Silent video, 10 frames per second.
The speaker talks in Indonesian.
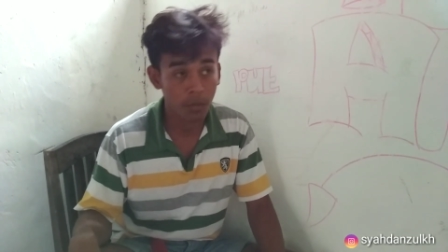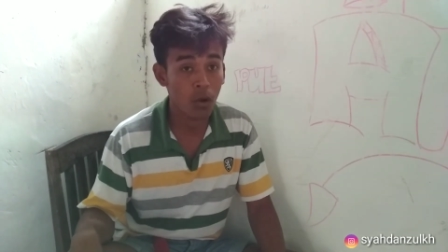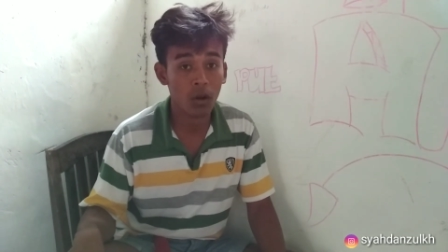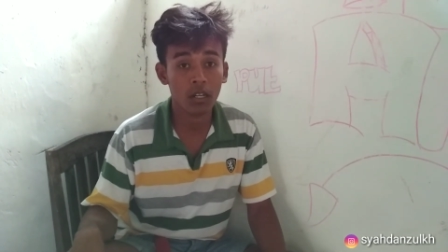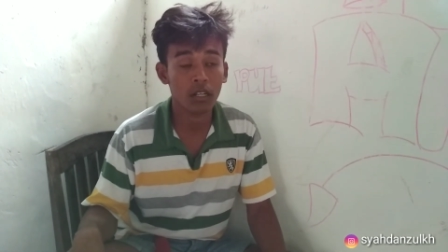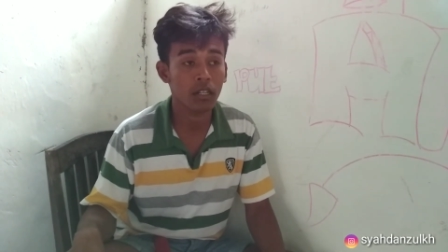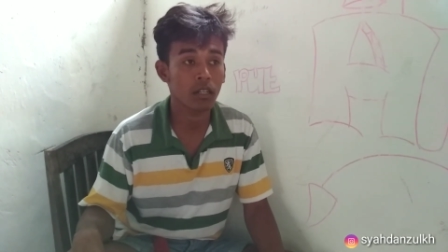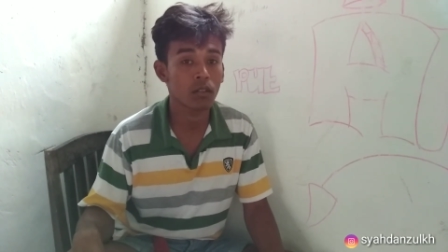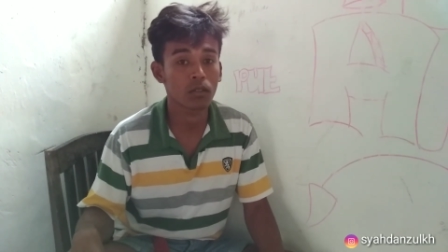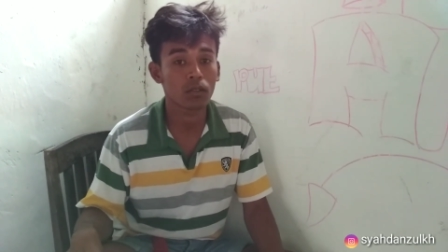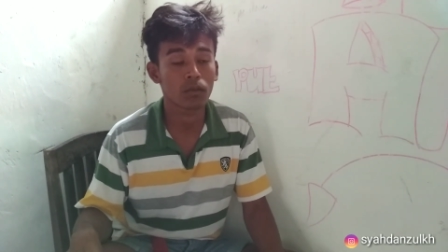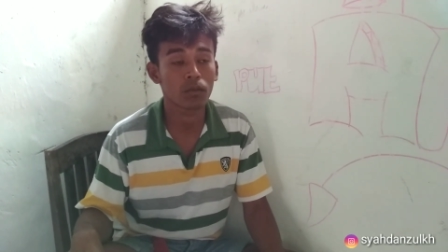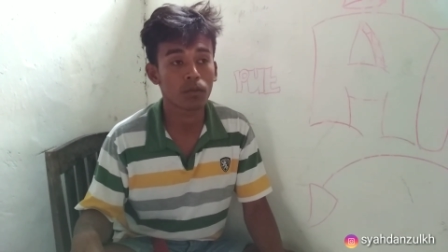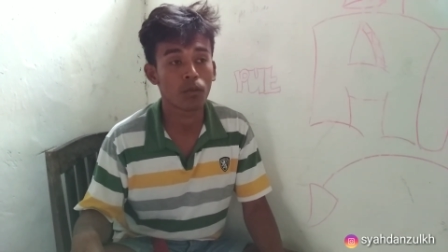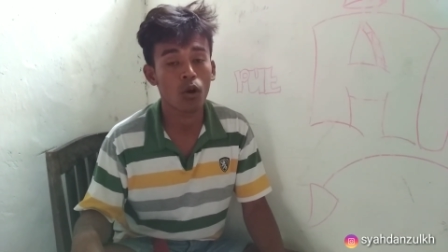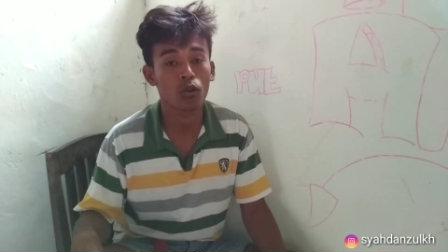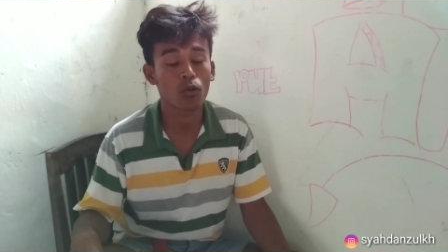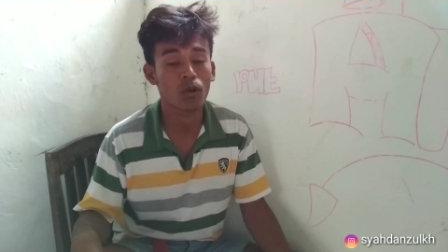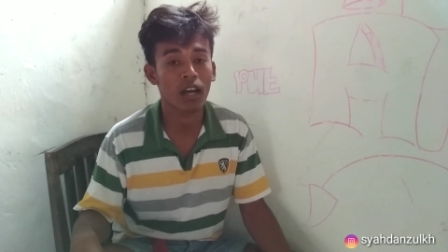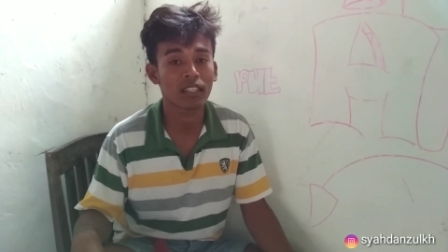mohon mohon
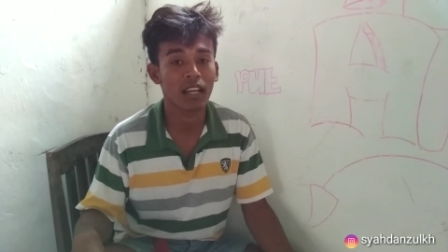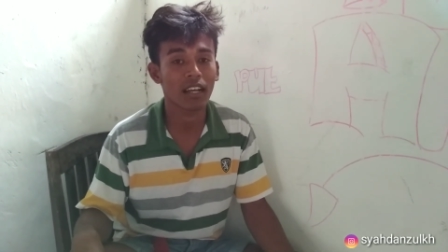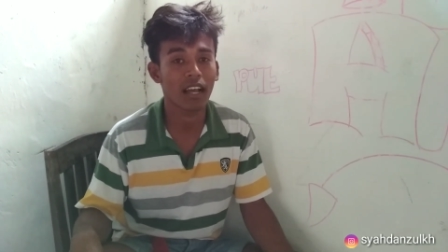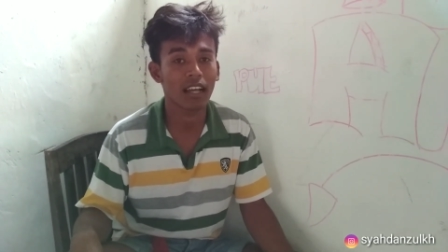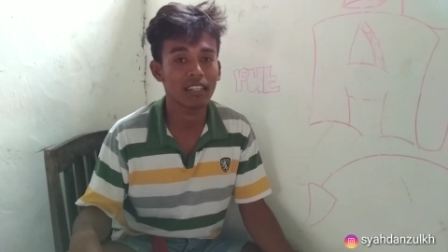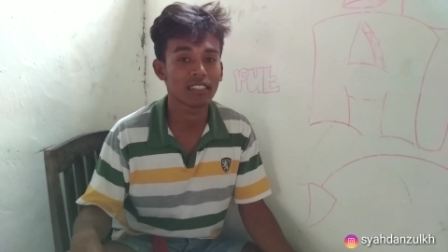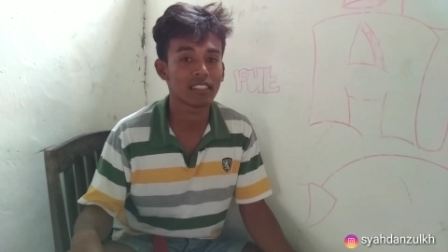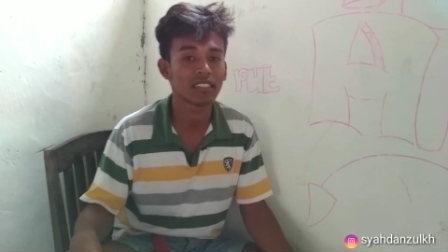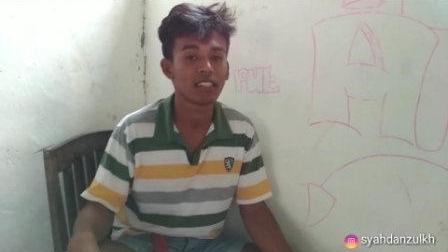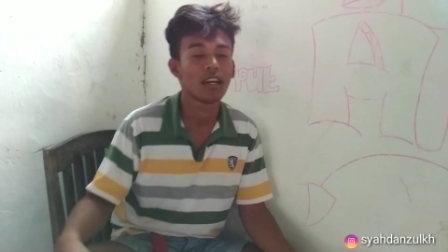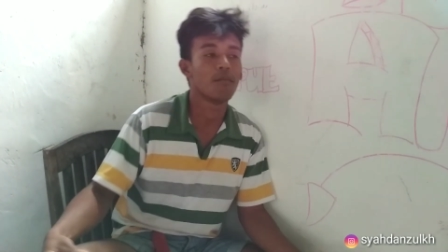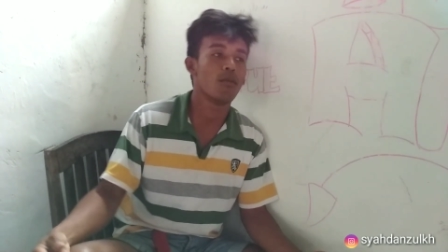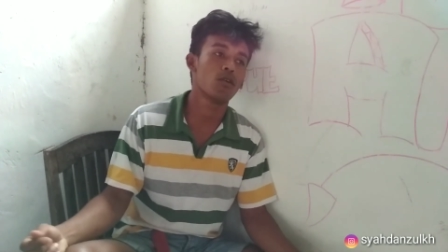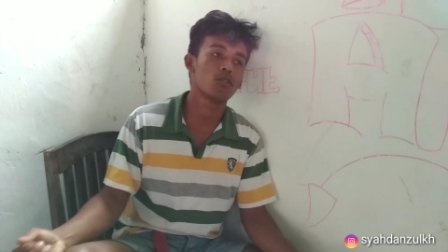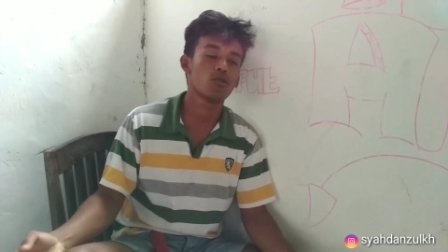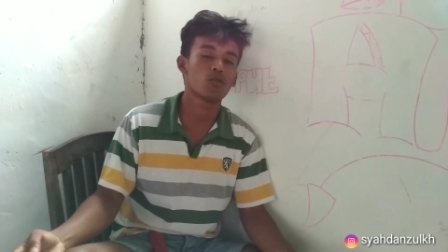dukungannya guys, mohon